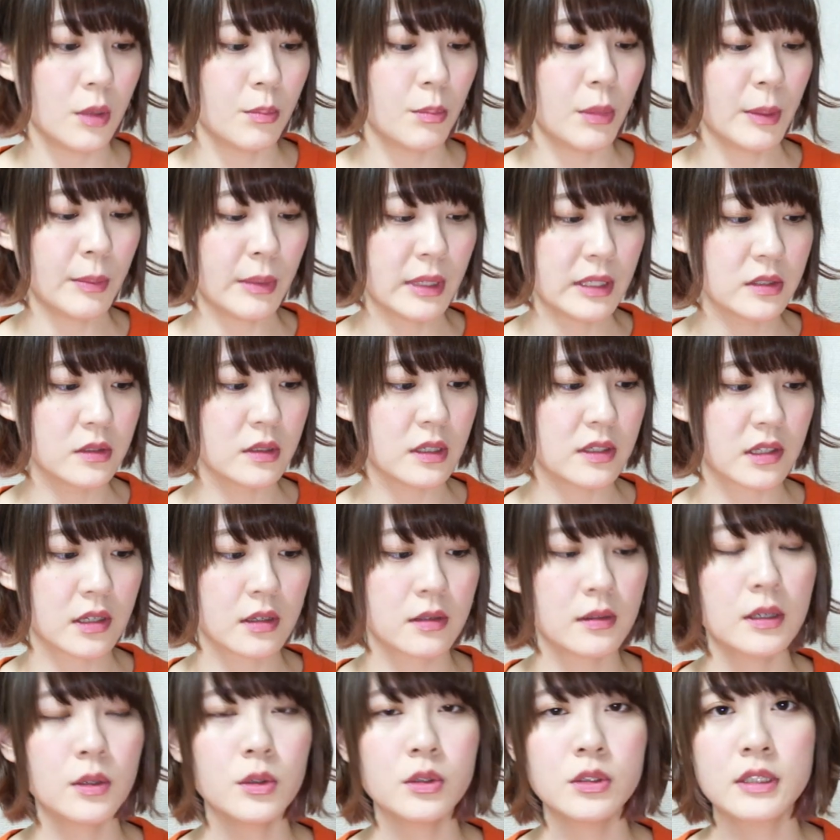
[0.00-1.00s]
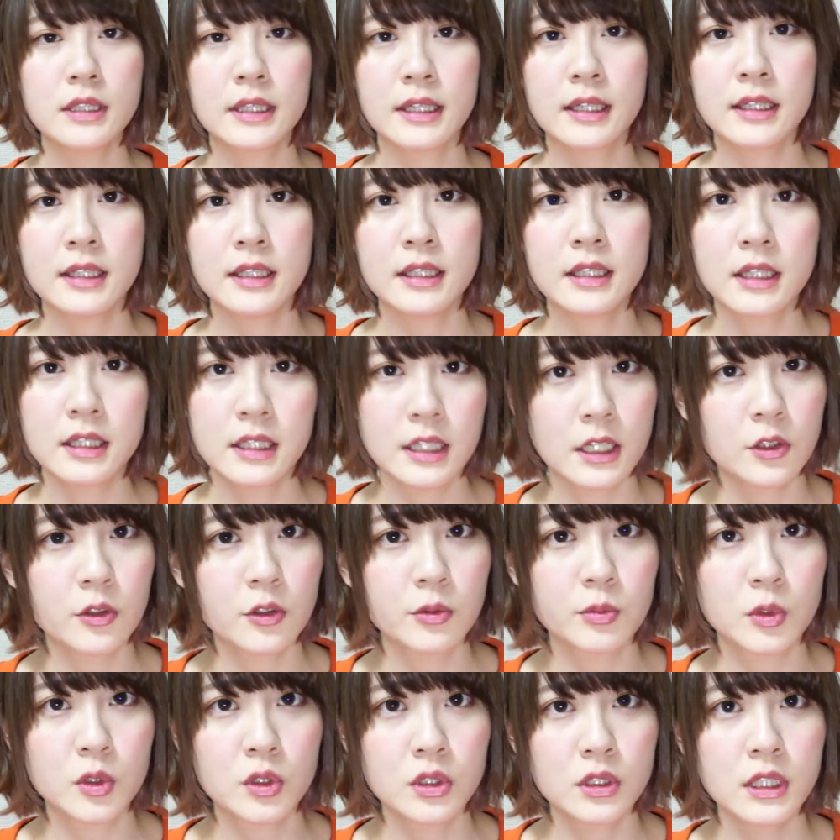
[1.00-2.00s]
まあ、まずはシャワーオイルだけでいいかな
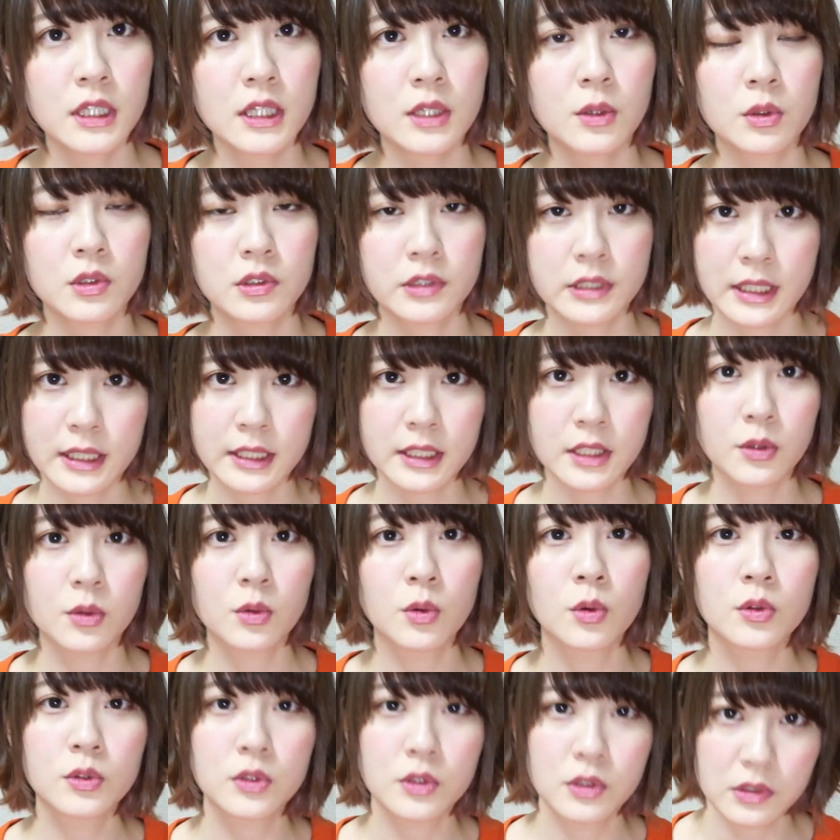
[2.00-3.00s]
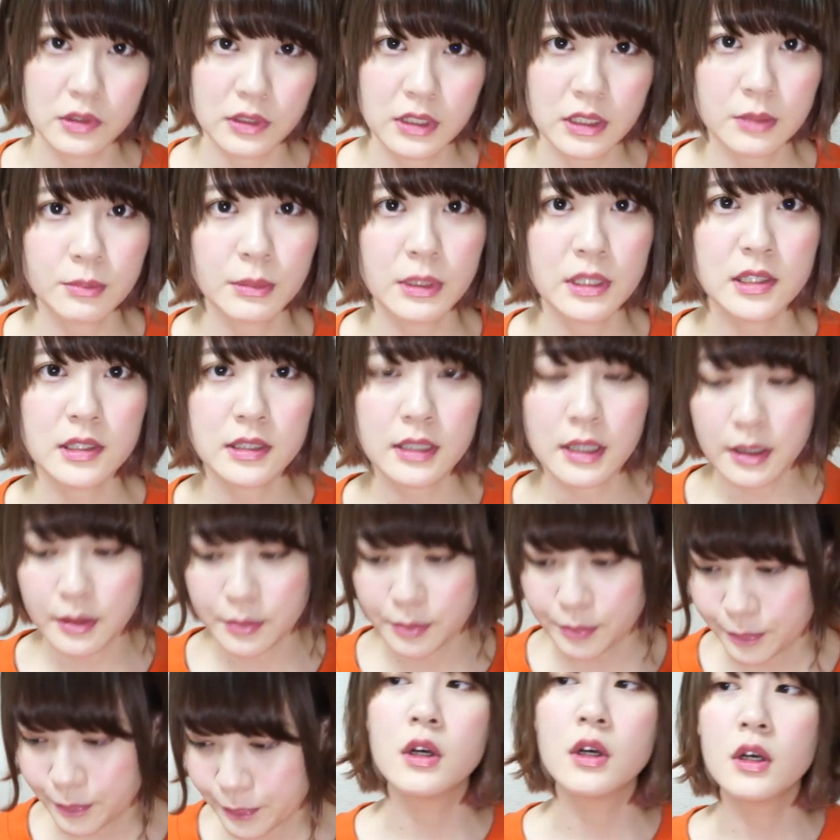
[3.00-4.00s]
と思ってこちらで今日購入してきました
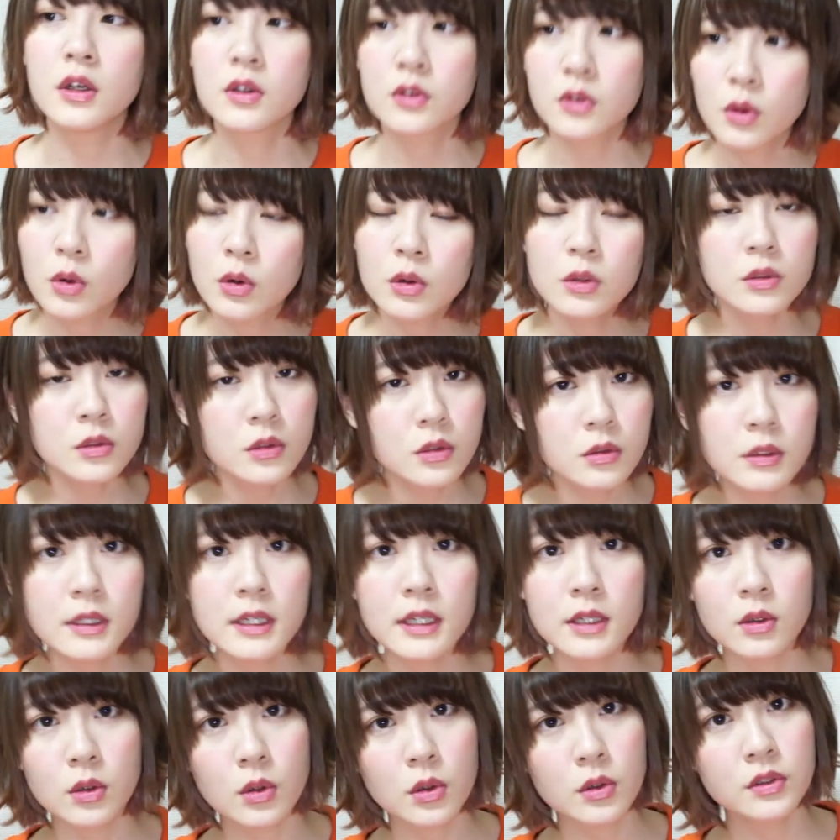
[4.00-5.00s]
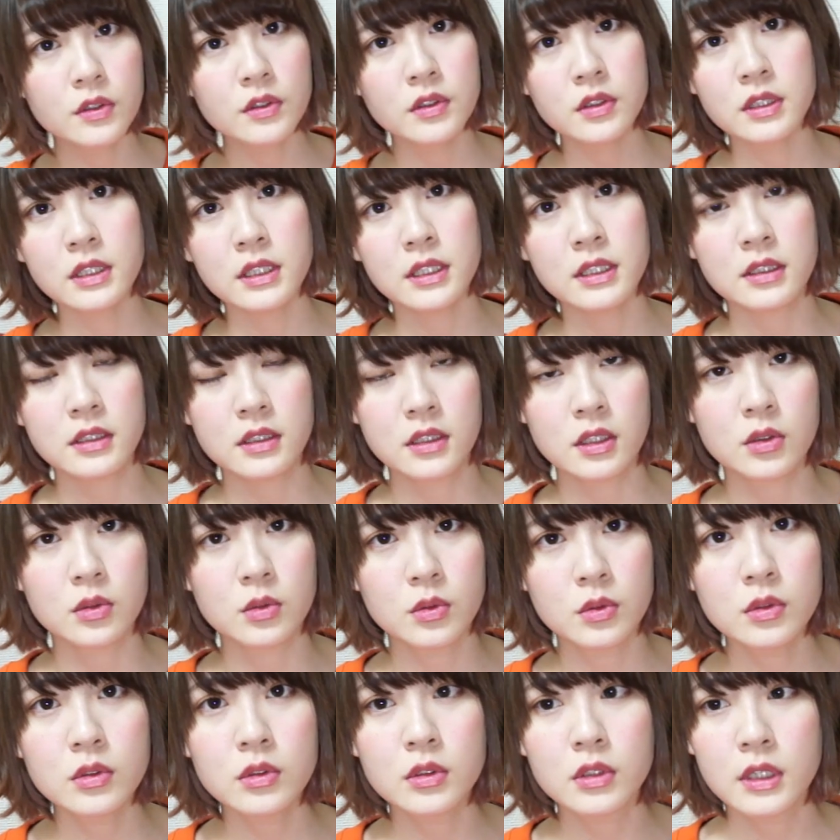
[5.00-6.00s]
そう本当はローズティーってい
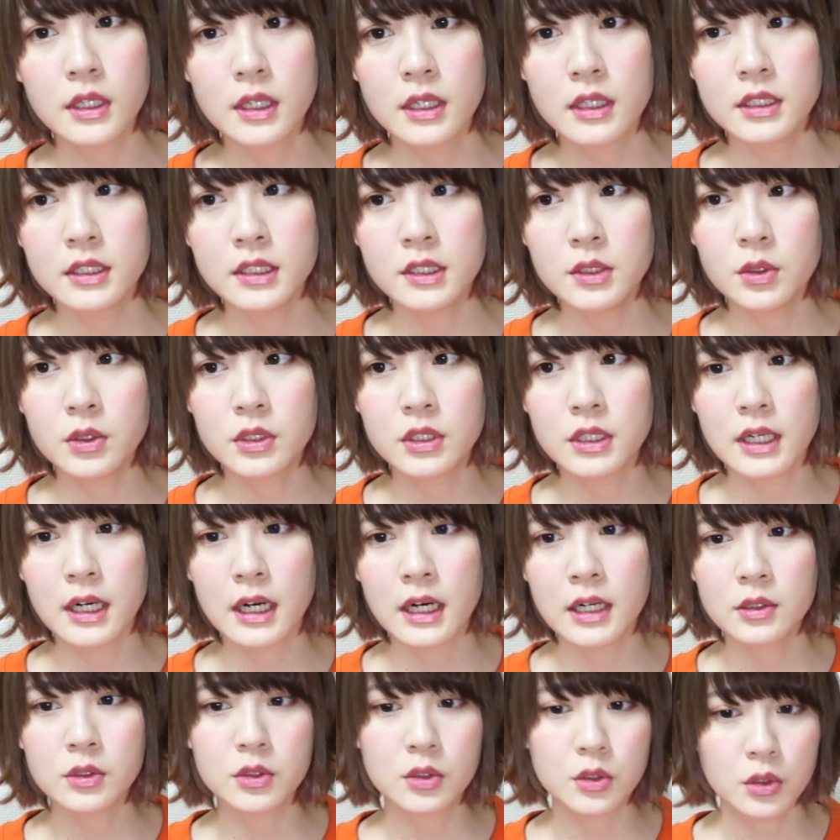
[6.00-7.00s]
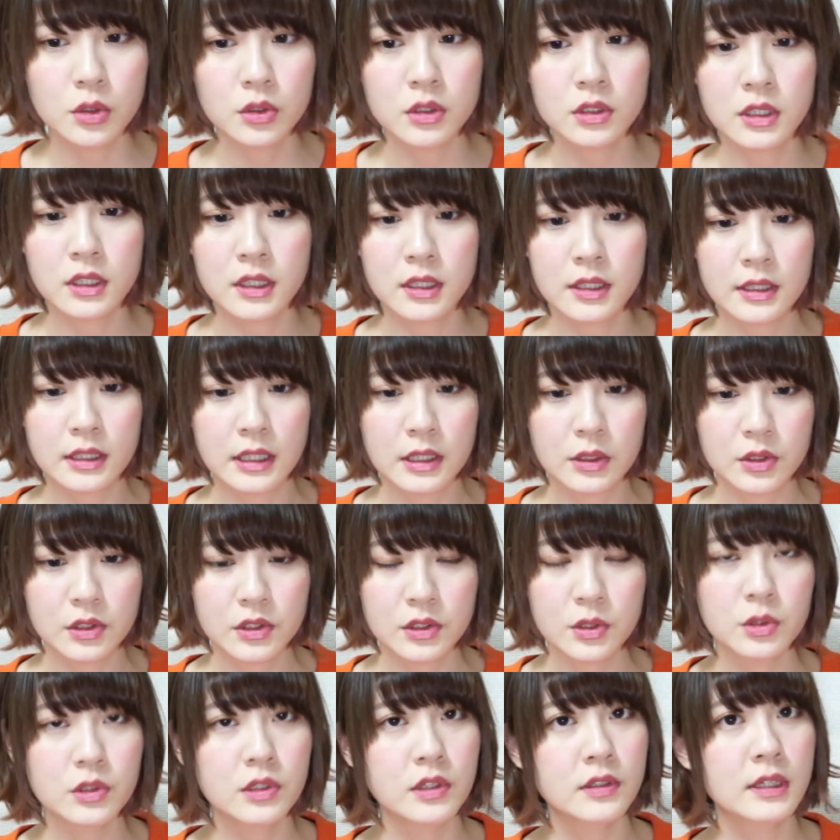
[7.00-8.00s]
う匂いがあるよってあの
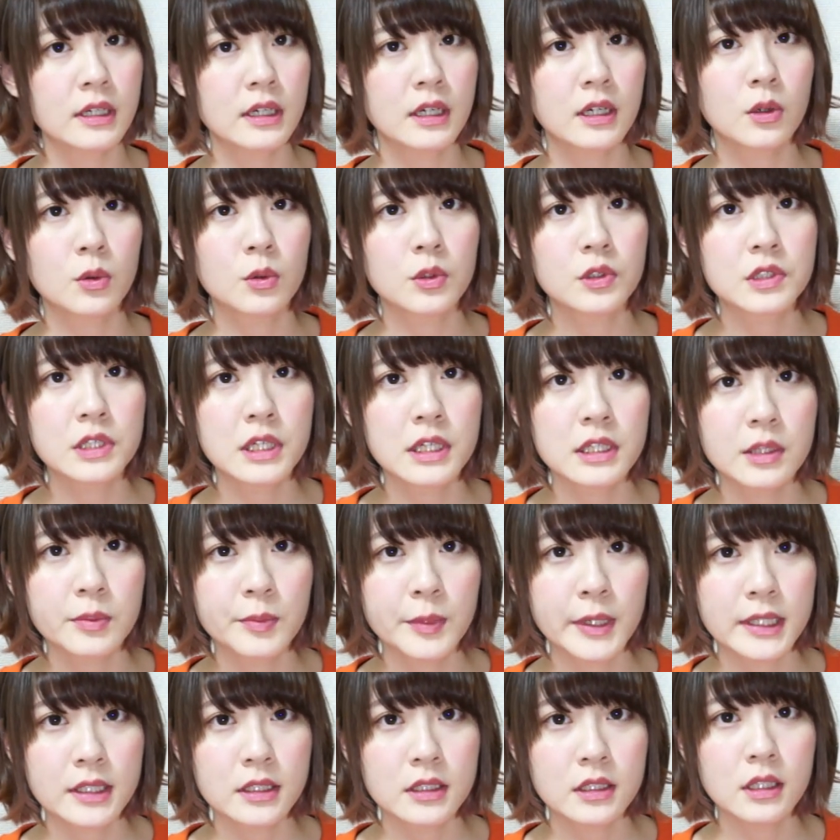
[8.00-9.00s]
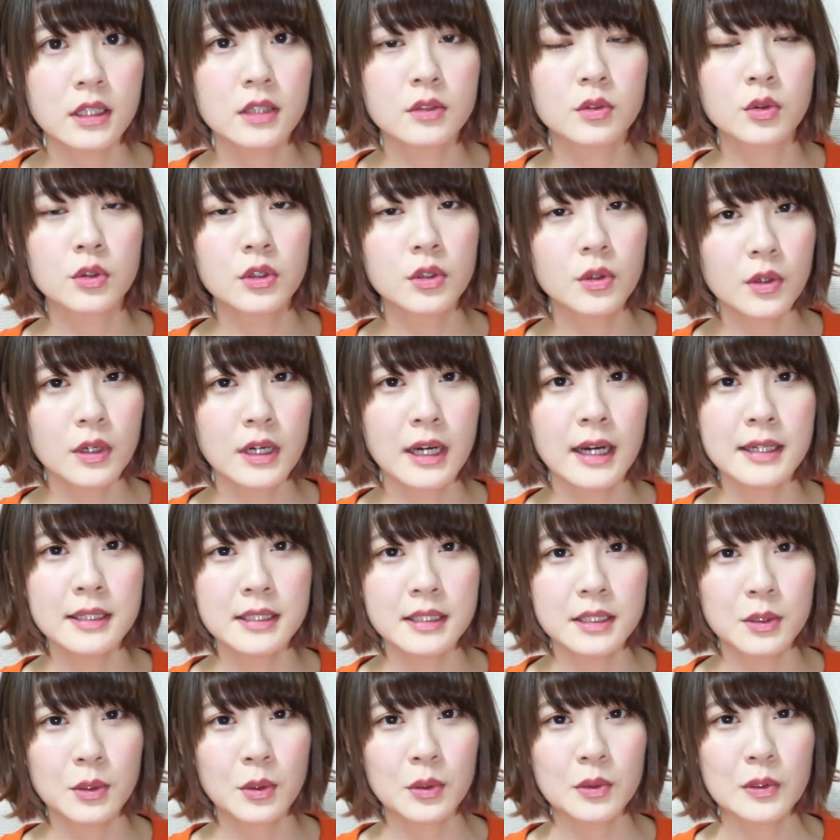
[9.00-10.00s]
視聴者さんから教えてもらってそれを買い
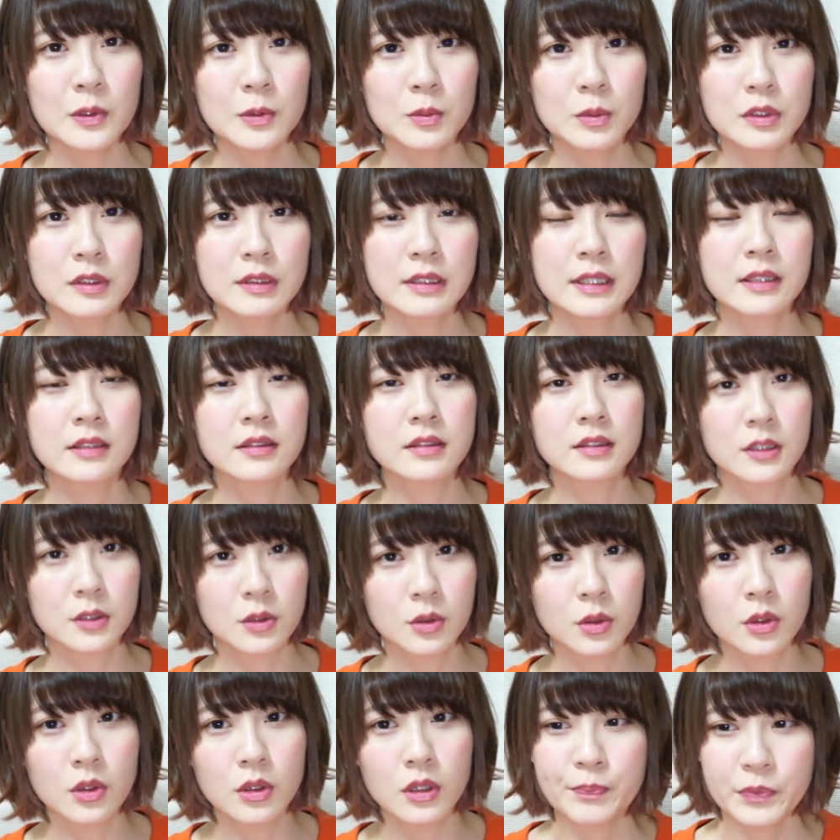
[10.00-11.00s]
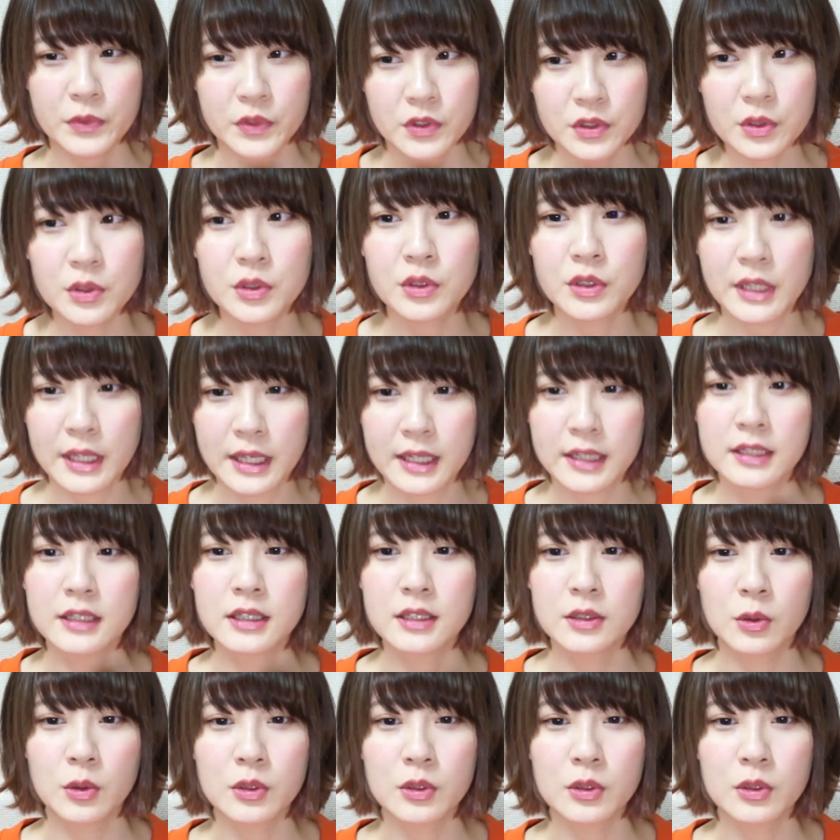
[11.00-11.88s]
に行こうと思ってたんですけどちょっとね、